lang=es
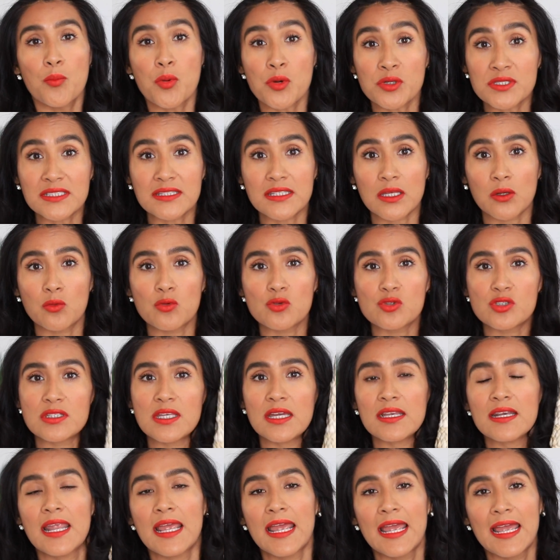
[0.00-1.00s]
por si te
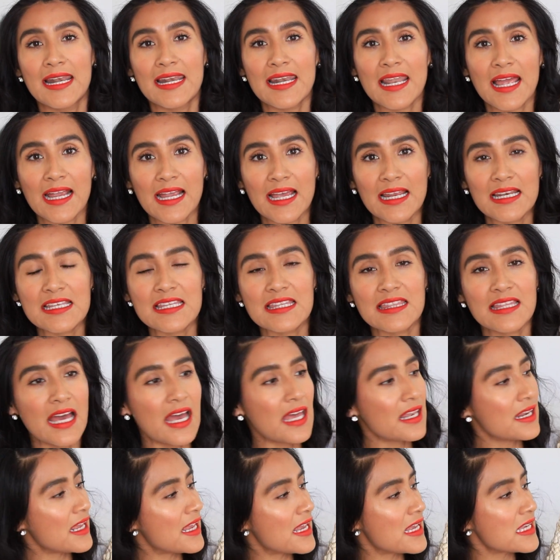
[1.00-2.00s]
gustan. La
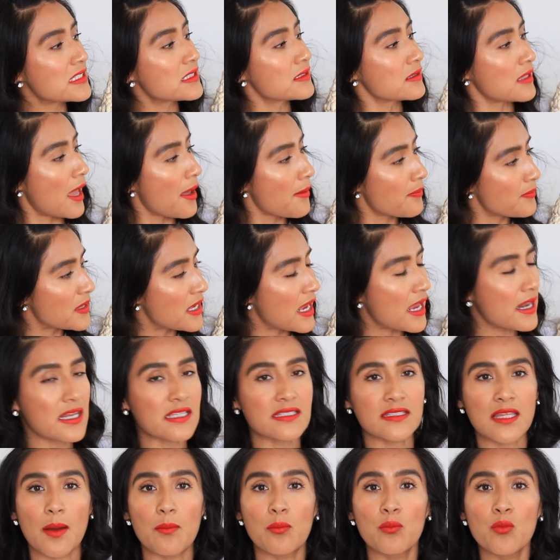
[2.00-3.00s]
calidad está bien,
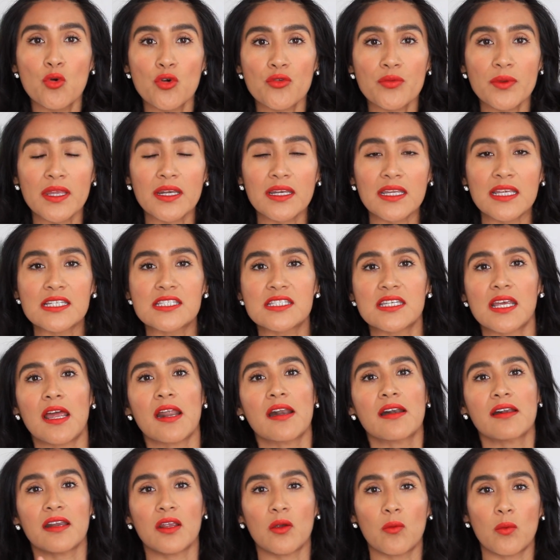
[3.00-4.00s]
está muy bien
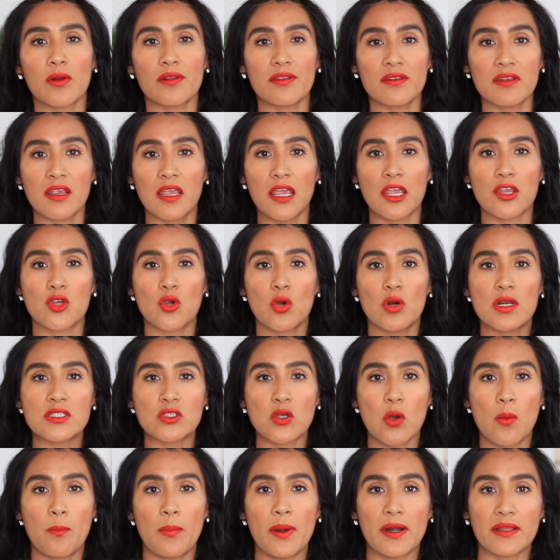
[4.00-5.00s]
hecha, recuerden que yo
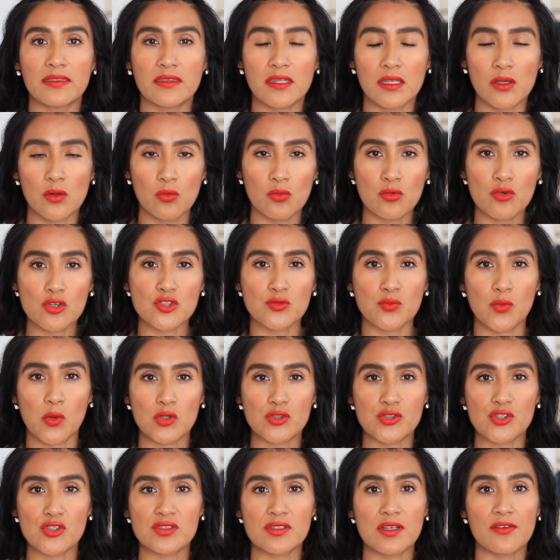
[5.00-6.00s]
les compartí unos
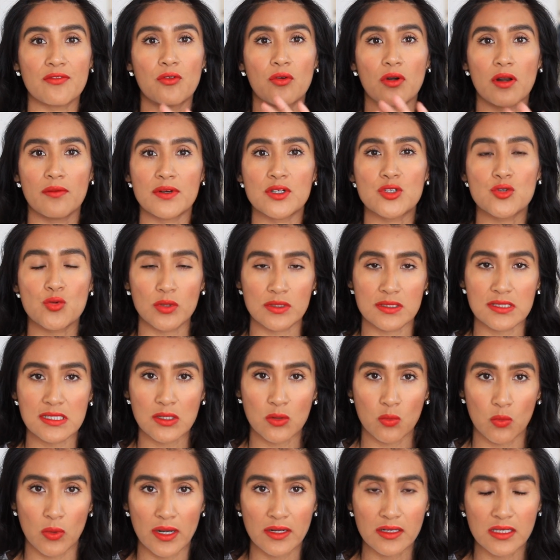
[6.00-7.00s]
bolsos de Forever
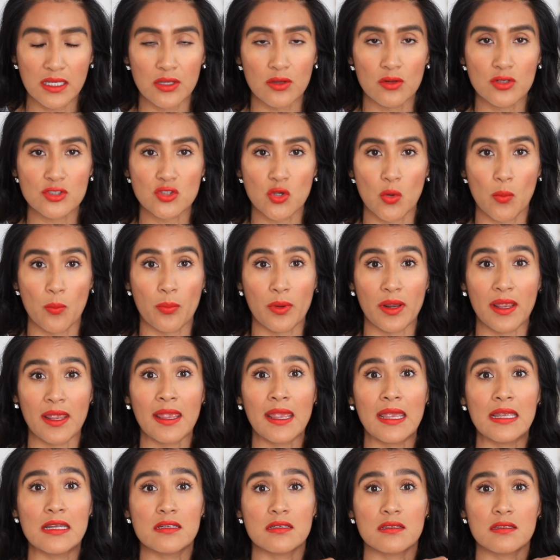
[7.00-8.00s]
21 que yo los
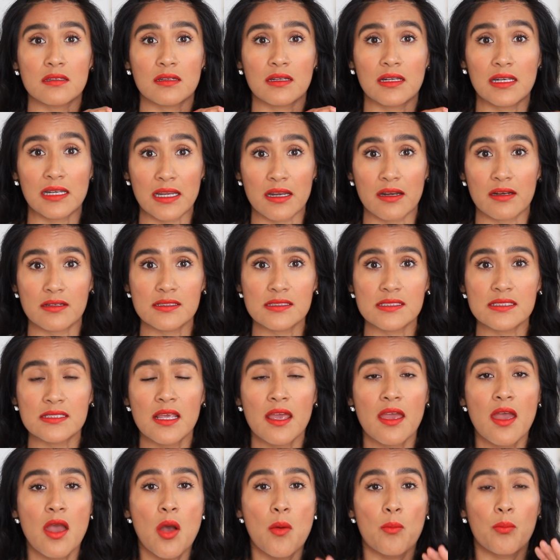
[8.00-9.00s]
compré en clearance
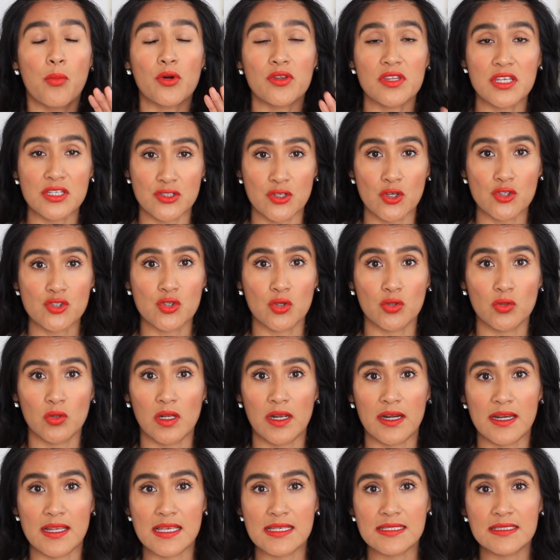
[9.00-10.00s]
por 18
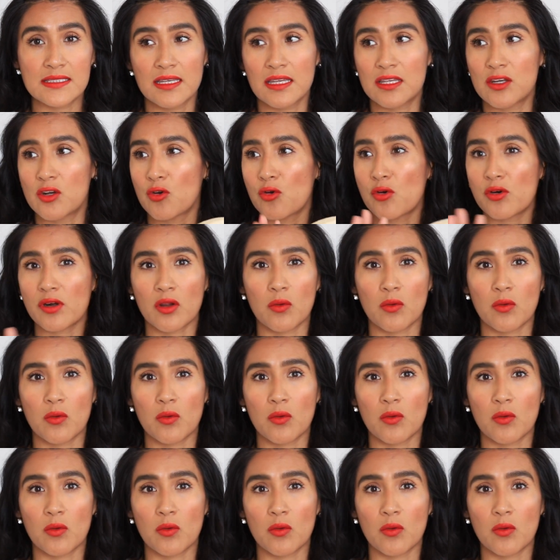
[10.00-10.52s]
dólares y no